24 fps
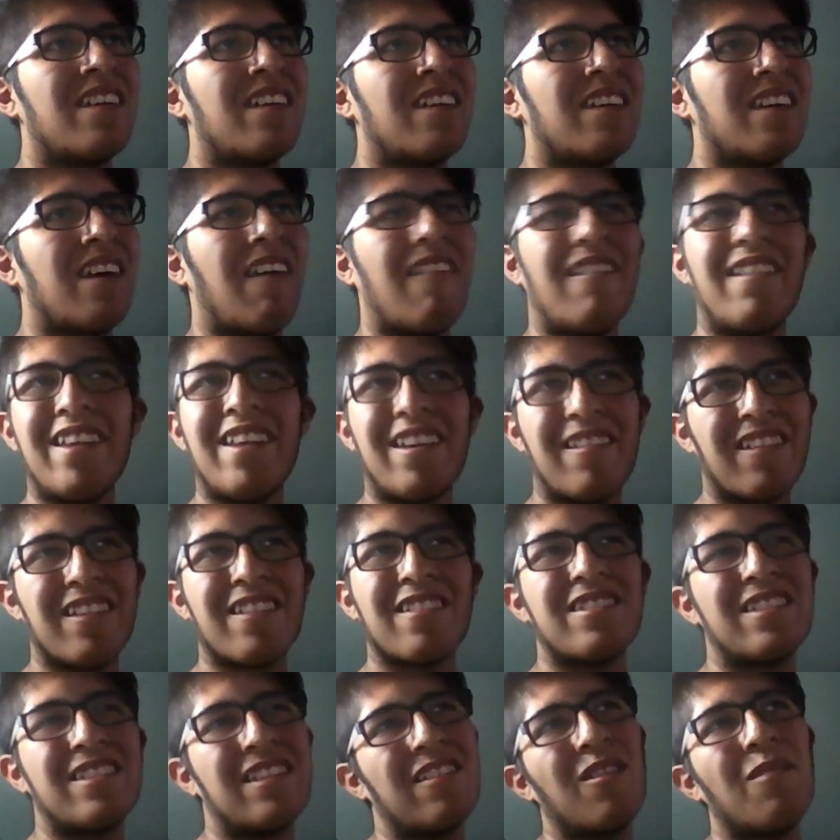Aún
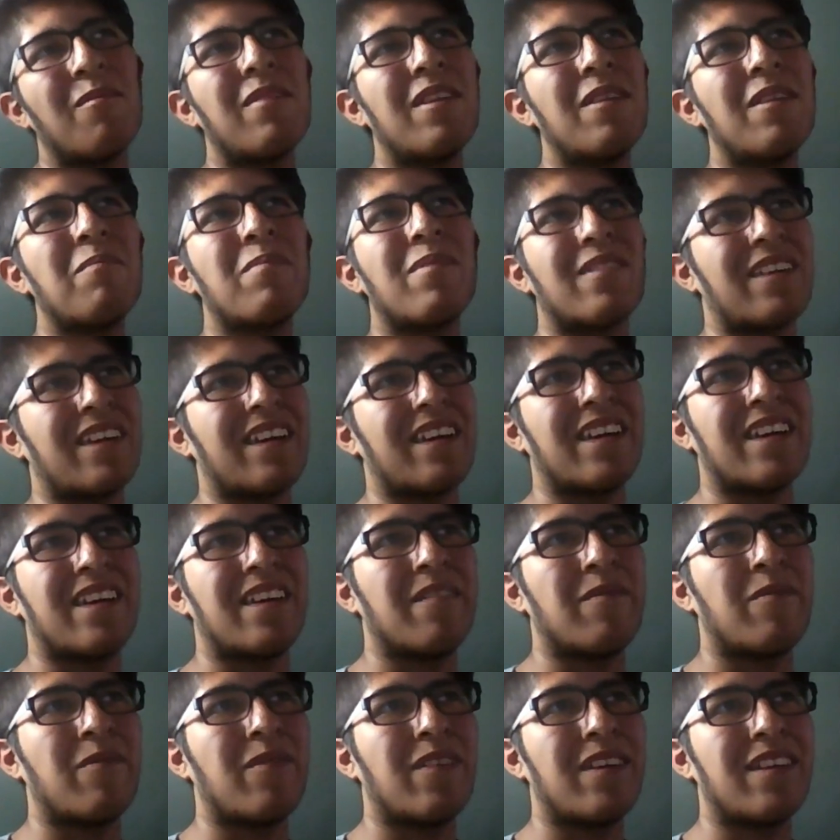recuerdo ese nombre
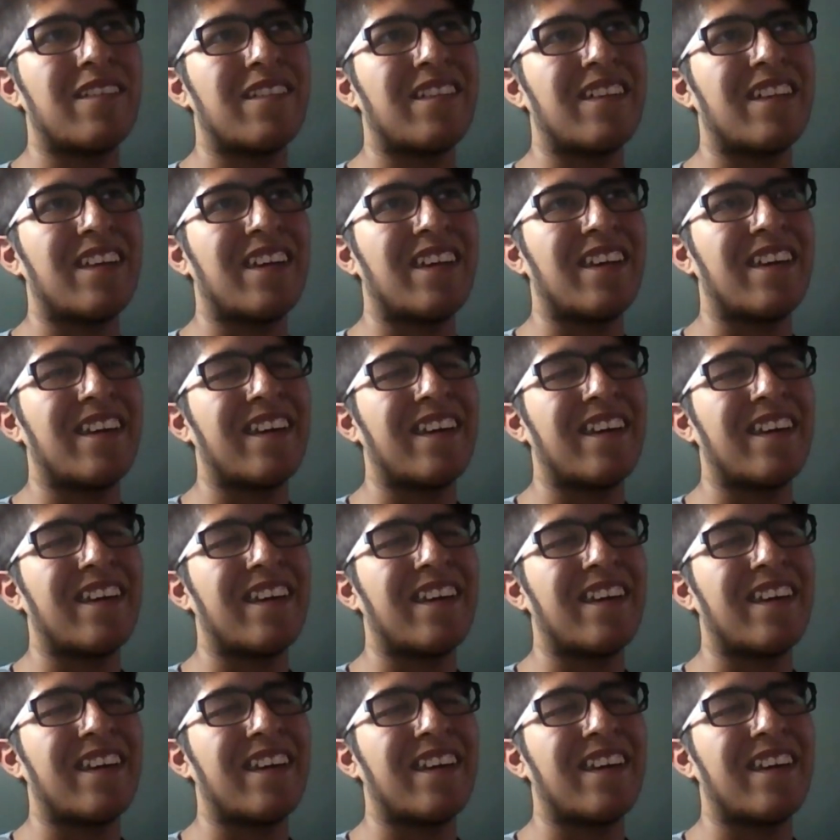porque fue donde